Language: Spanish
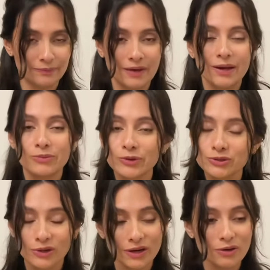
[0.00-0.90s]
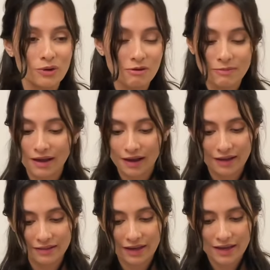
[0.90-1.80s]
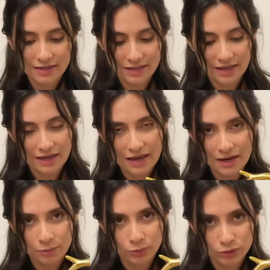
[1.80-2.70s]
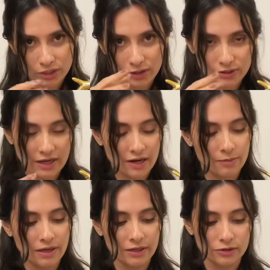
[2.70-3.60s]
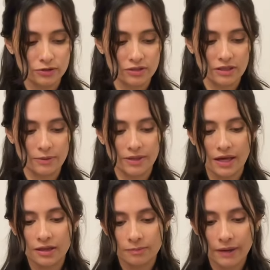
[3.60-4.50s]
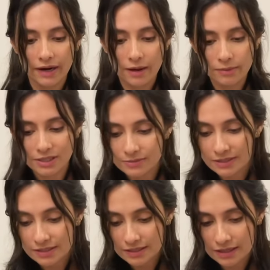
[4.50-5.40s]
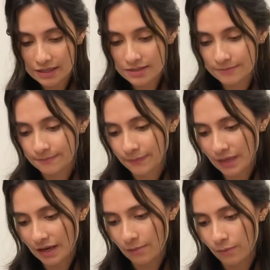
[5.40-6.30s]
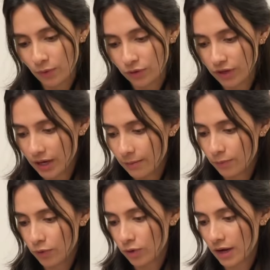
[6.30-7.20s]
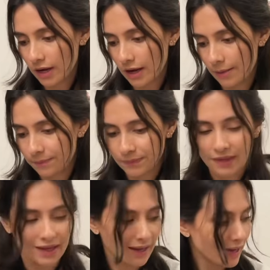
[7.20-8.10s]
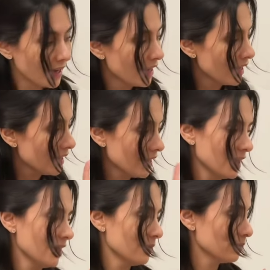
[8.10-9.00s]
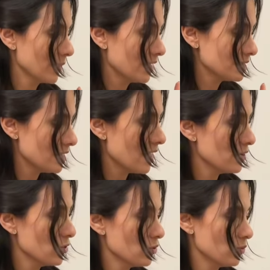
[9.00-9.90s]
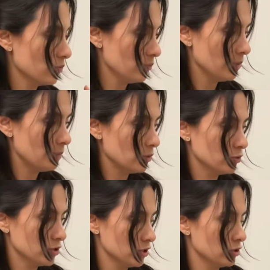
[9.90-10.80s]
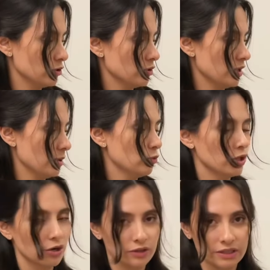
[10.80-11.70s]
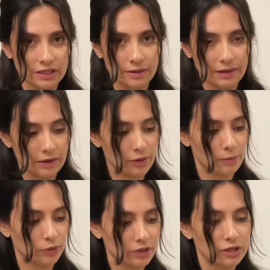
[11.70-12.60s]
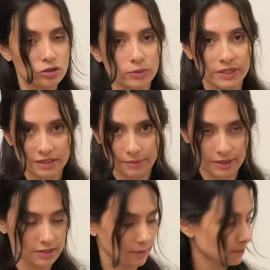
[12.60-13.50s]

hermoso reno, a mí me encanta este y ya le puse los caramelitos de Navidad para mis visitas. Le pondré por acá. Y este año mi peluchito de muñeco de nieve le voy a poner sobre esta mesa.